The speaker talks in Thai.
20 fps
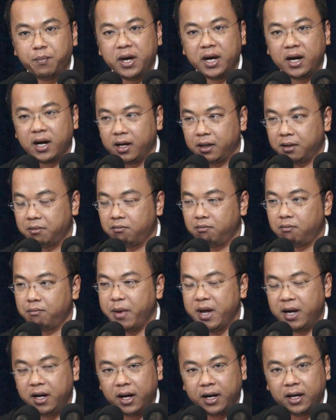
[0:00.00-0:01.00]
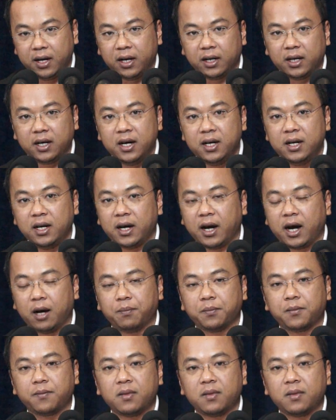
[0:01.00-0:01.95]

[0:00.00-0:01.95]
ไม่เกิดไม่เคยเกิดขึ้นนะครับ